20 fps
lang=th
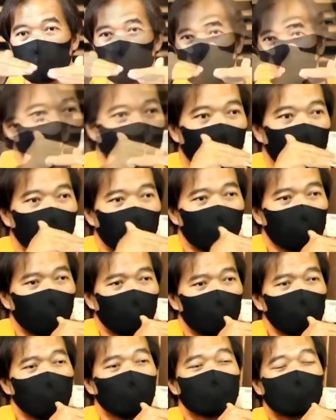ยดเนี่ยมันเป็น
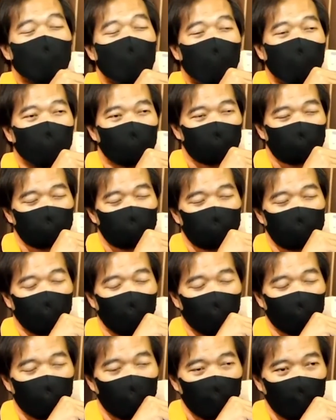เรื่องยากนะครั
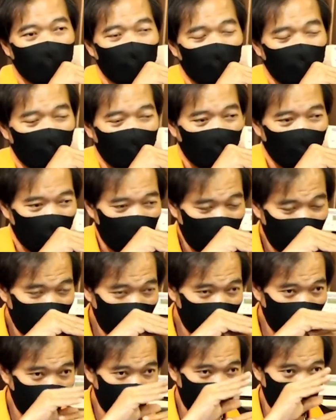บ
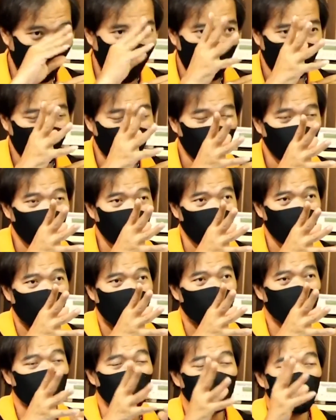ต่างจากหูของเรา
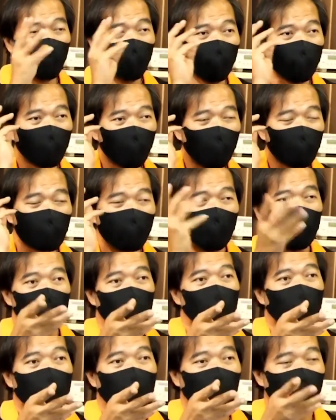เก่งก
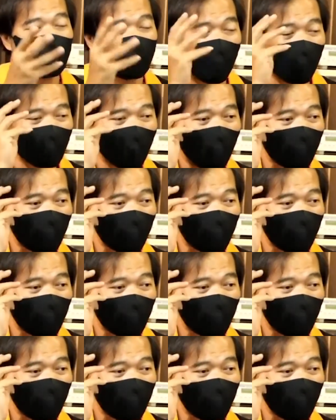ว่าสามารถ